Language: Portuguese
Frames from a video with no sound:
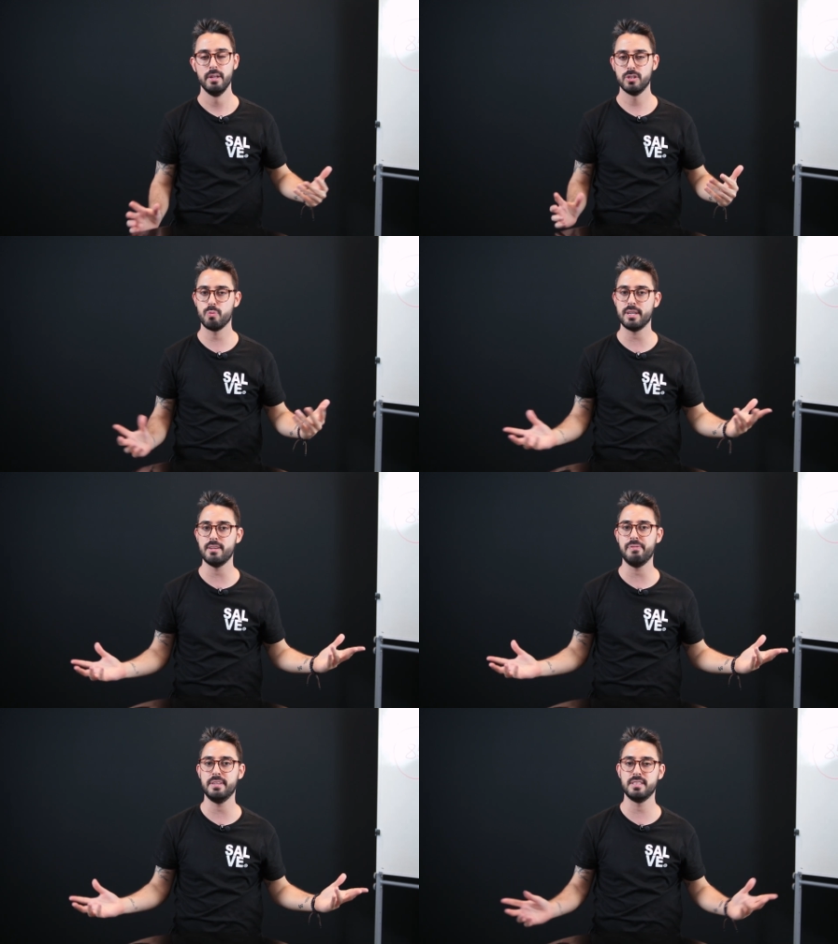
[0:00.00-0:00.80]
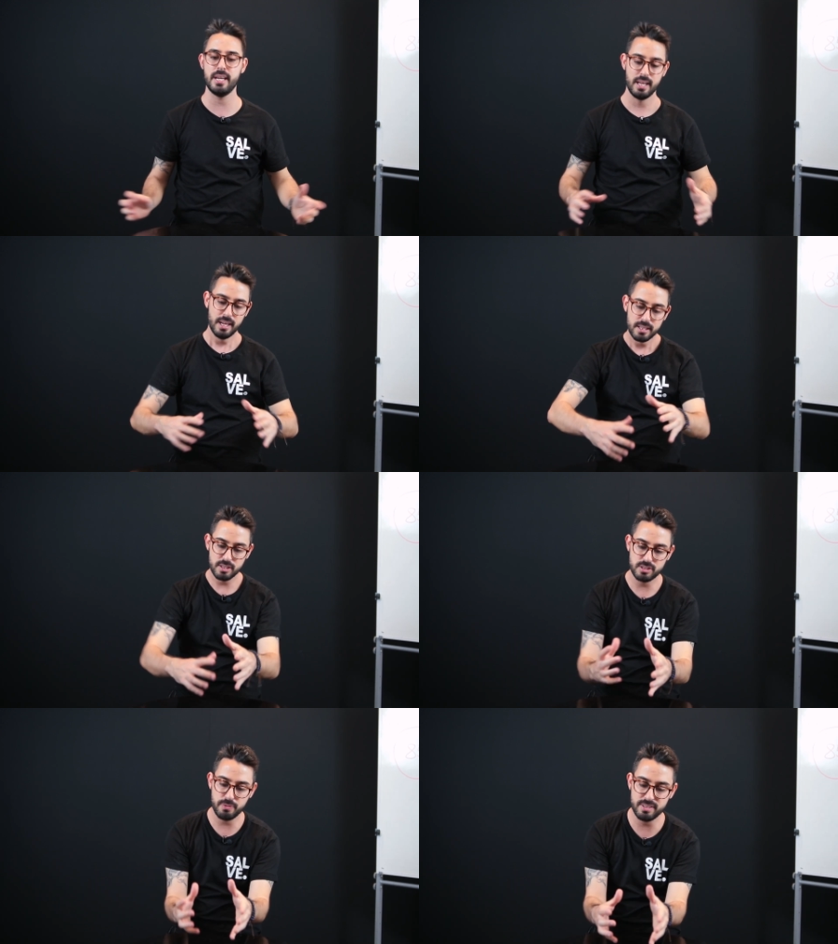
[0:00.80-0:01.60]
Então como é que você vai fazer?
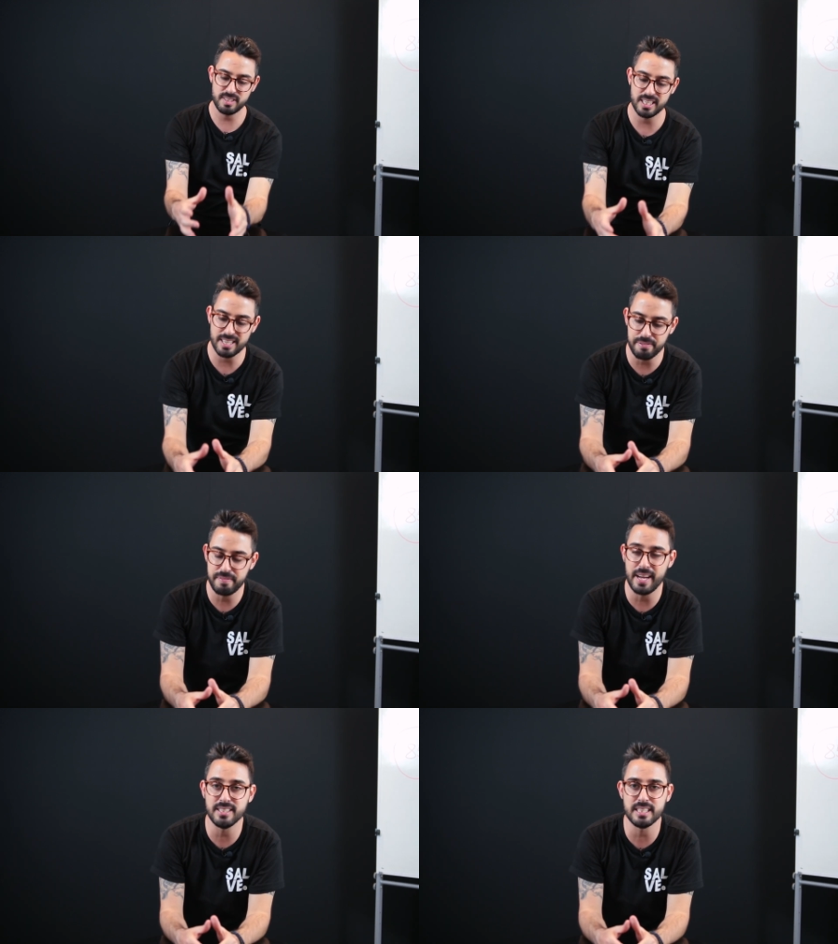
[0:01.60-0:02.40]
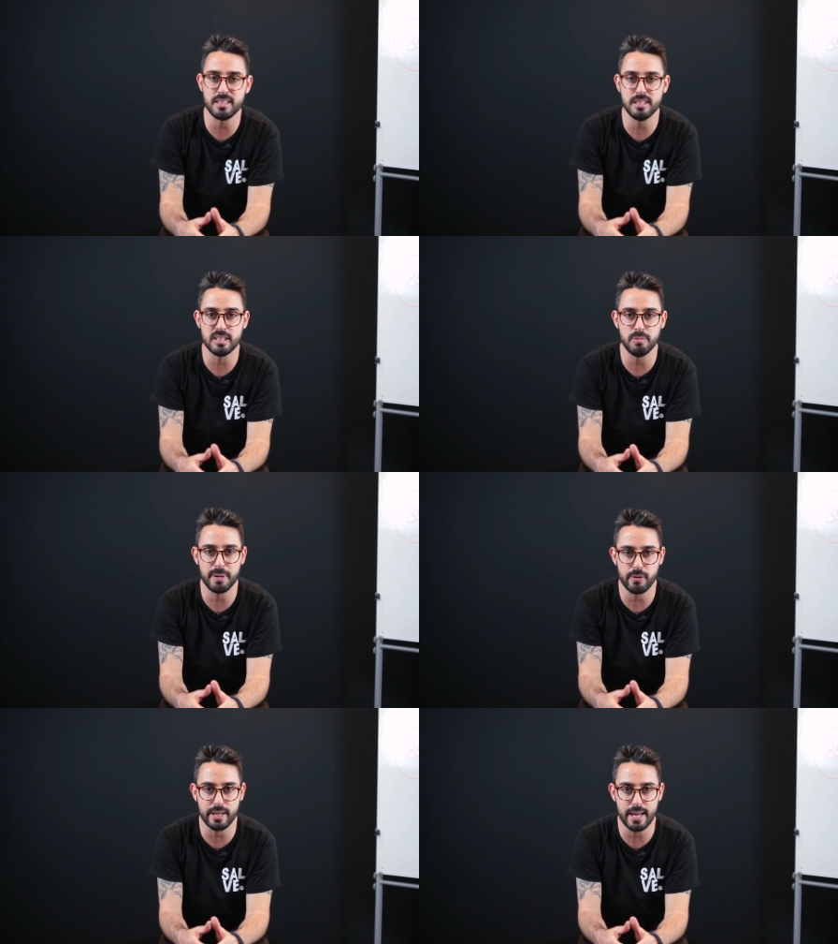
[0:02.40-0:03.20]
Então, se você já fez a inscrição
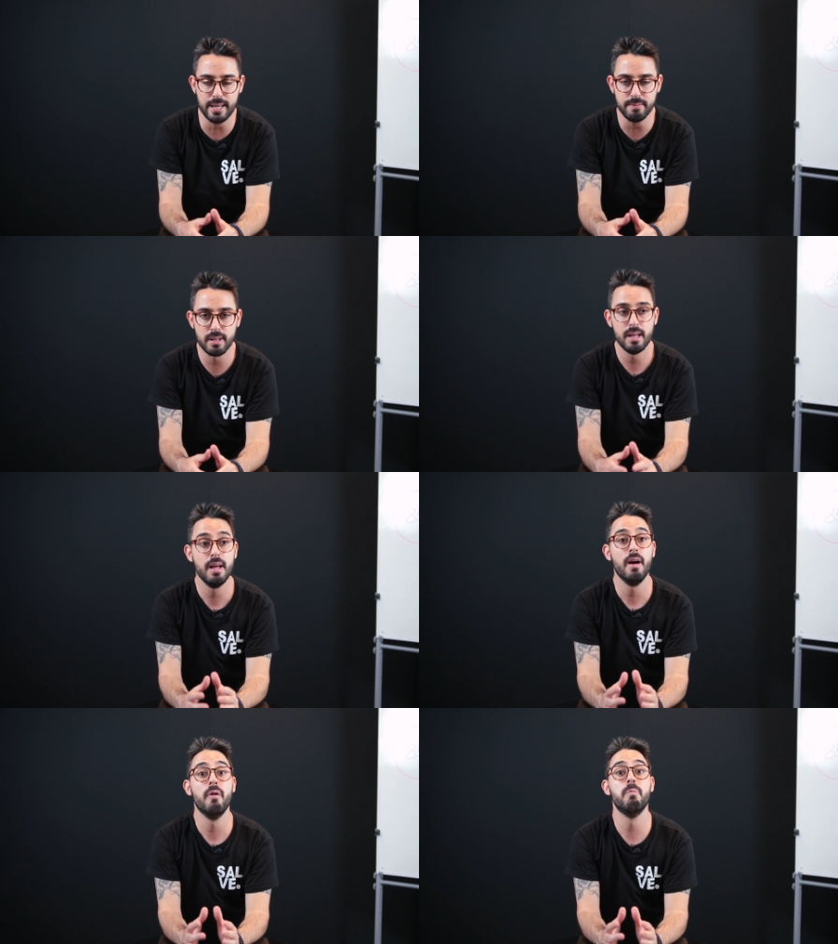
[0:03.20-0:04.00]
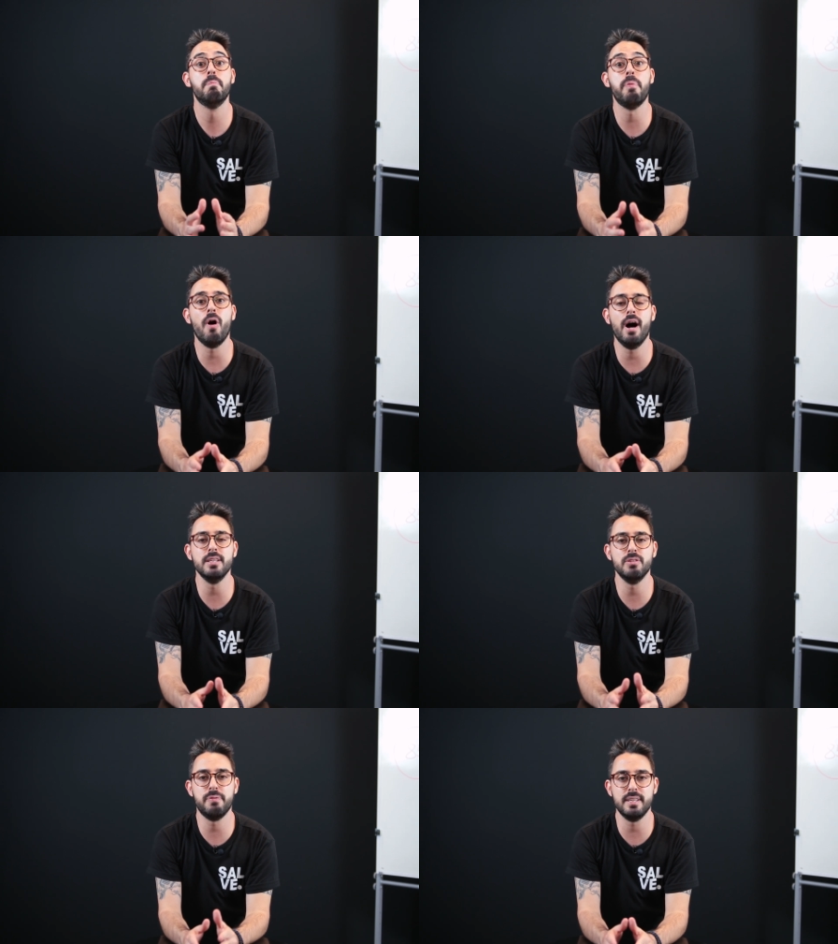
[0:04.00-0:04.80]
para o Enem,
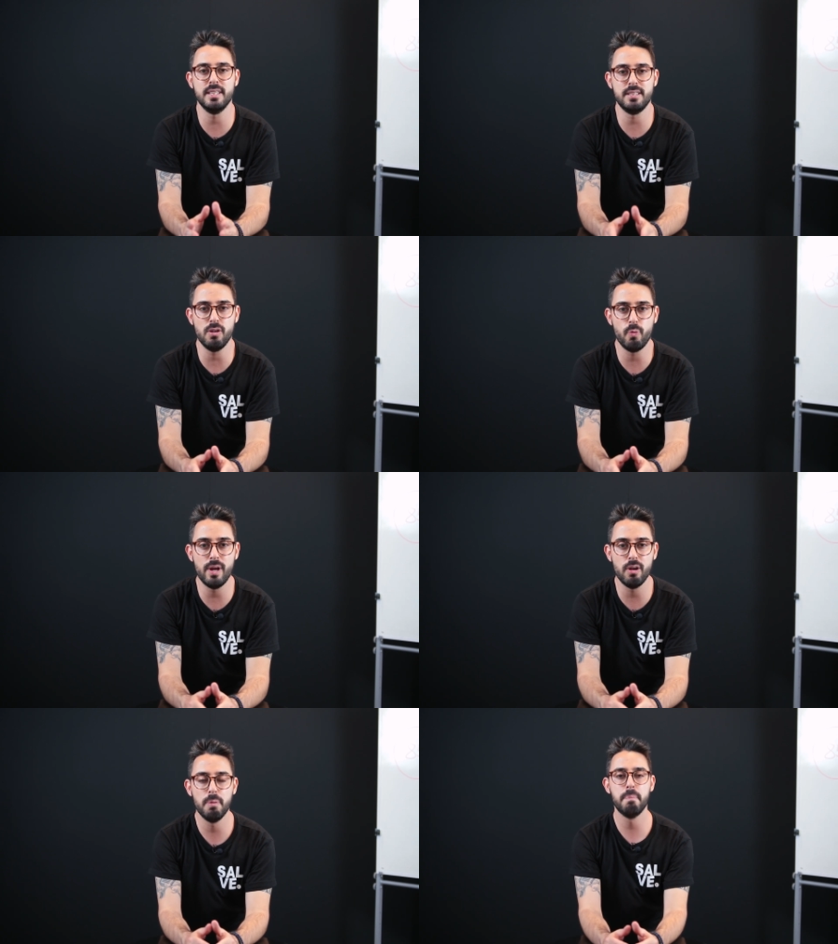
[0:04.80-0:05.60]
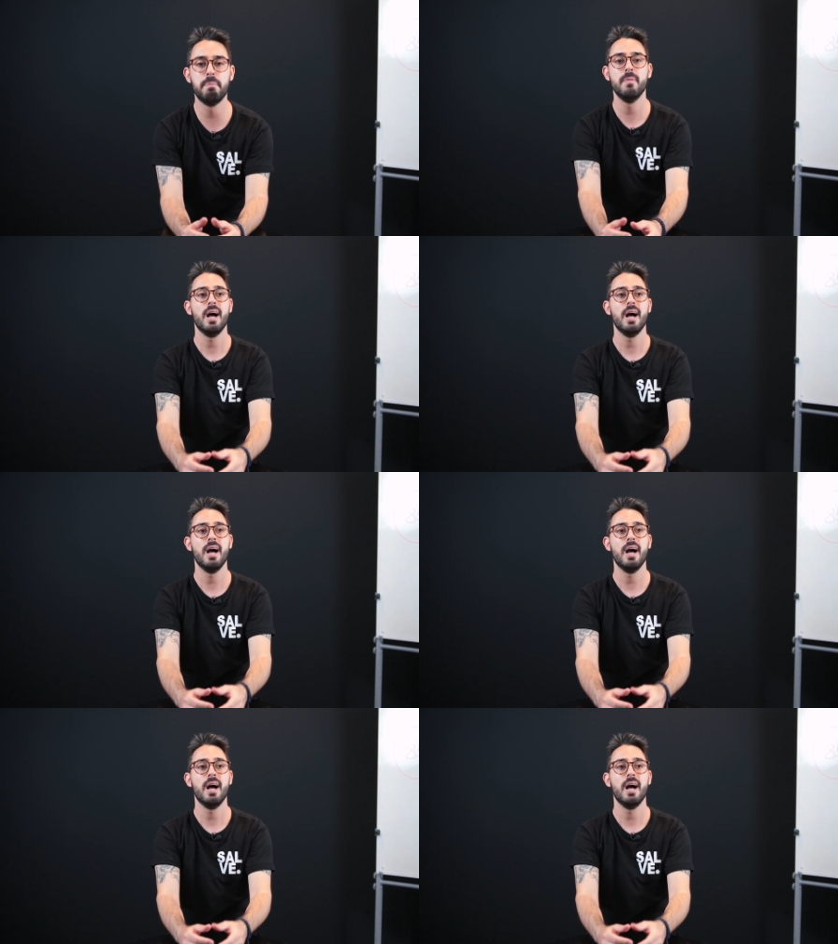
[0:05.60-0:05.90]
pode fazer tranquilo.